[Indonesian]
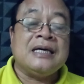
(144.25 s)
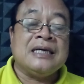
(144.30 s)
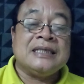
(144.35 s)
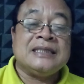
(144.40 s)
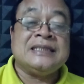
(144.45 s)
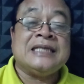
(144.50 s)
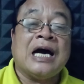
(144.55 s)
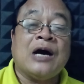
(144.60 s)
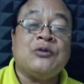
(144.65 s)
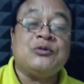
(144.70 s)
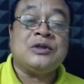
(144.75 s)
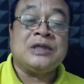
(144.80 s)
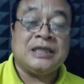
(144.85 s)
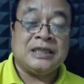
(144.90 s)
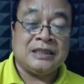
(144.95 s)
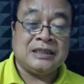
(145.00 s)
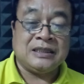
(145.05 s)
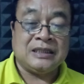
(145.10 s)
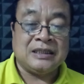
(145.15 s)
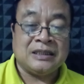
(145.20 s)

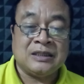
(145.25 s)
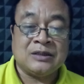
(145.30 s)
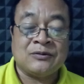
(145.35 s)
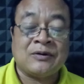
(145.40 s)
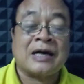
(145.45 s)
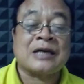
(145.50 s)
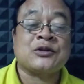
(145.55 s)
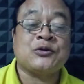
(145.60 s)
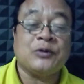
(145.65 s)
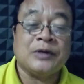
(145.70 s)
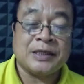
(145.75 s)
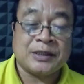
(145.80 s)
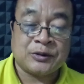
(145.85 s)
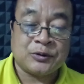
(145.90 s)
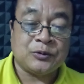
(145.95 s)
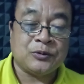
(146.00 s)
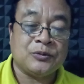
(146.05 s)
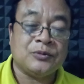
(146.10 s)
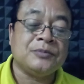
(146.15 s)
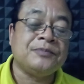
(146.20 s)
Yahudi waktu
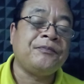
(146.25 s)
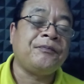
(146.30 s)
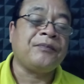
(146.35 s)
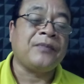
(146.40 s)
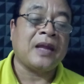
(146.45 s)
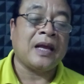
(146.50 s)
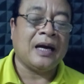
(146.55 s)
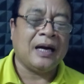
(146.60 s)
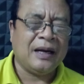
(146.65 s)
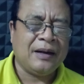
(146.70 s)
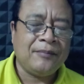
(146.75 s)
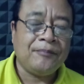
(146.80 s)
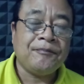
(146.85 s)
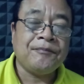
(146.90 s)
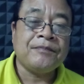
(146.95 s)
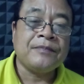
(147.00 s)
itu, ya.